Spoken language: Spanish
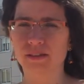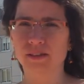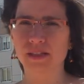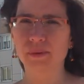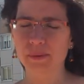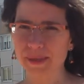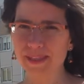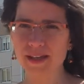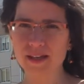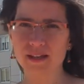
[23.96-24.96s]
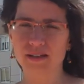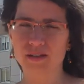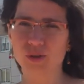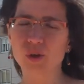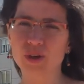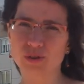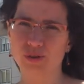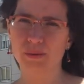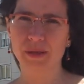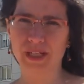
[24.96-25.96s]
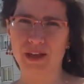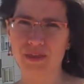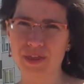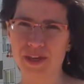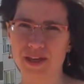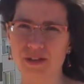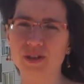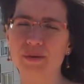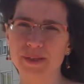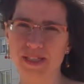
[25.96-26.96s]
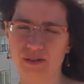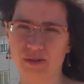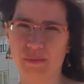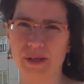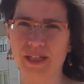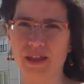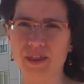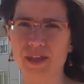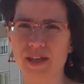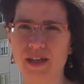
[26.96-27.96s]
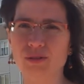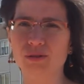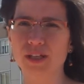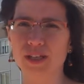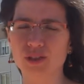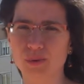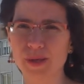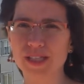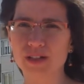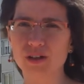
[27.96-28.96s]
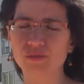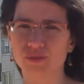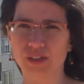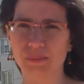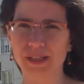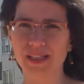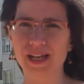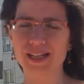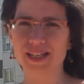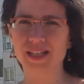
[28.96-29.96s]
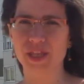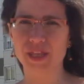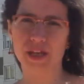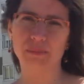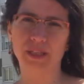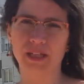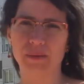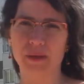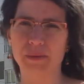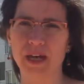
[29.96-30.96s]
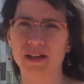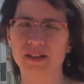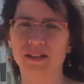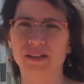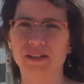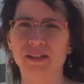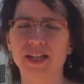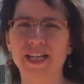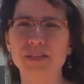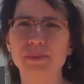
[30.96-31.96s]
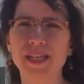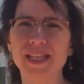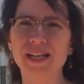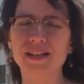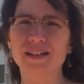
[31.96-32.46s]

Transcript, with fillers: La vivienda no es una mercancía, no debe ser una mercancía, es un derecho básico, fundamental y esencial para la vida. En España